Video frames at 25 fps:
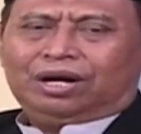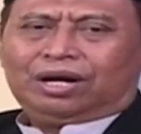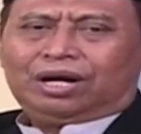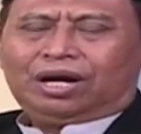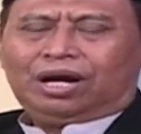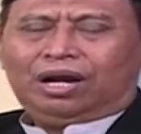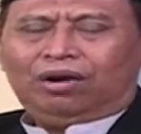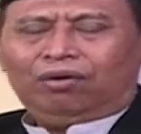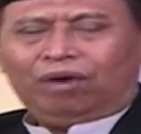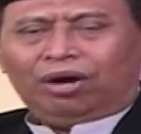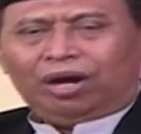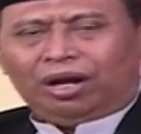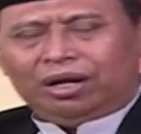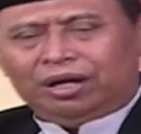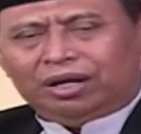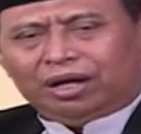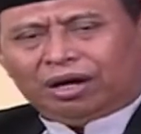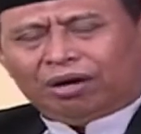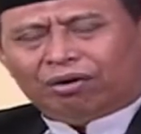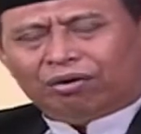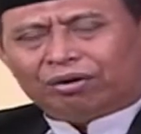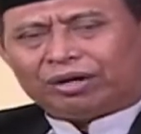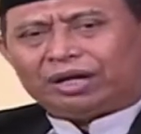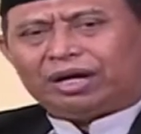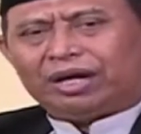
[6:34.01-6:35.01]
Kalau
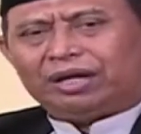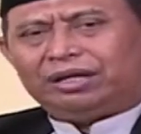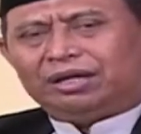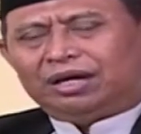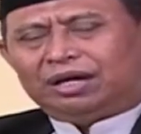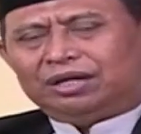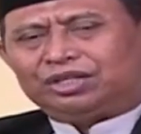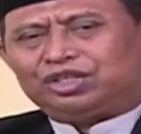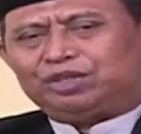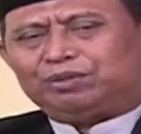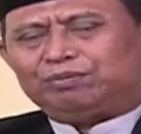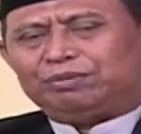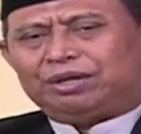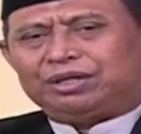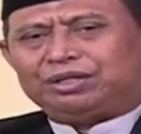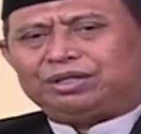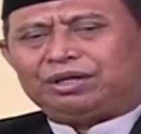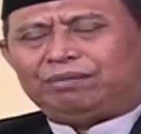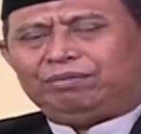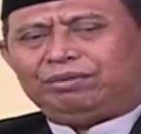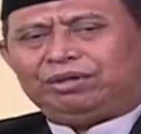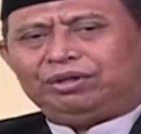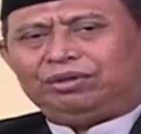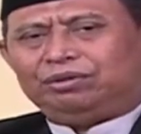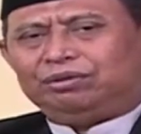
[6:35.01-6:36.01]
ada orang yang
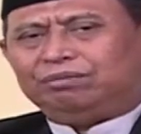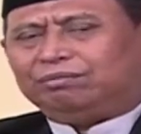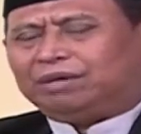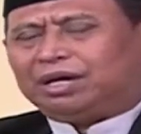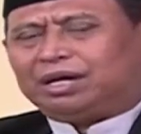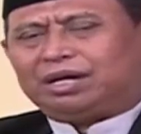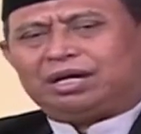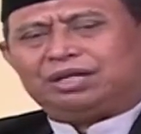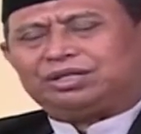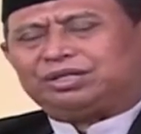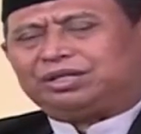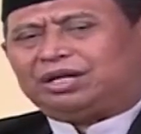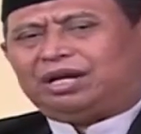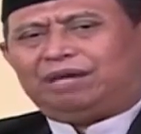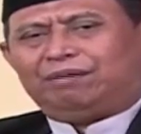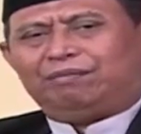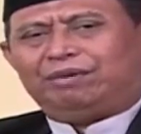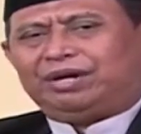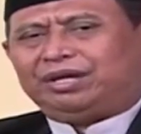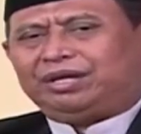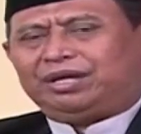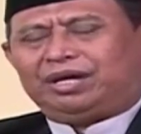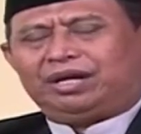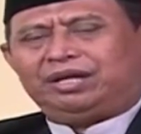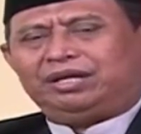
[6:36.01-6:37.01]
semacam itu, maka
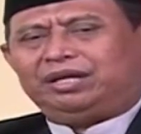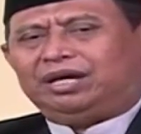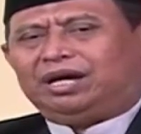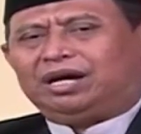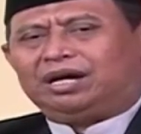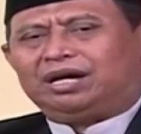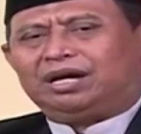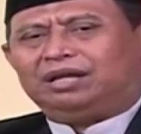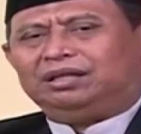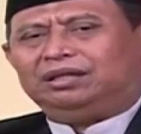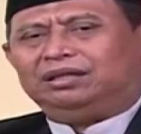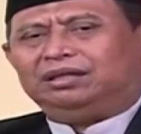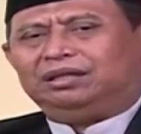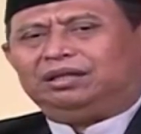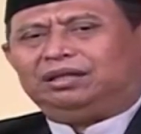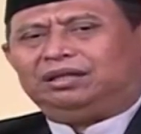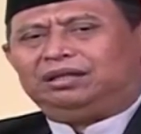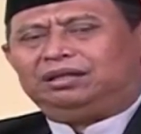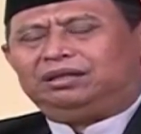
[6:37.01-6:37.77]
selamanya dia akan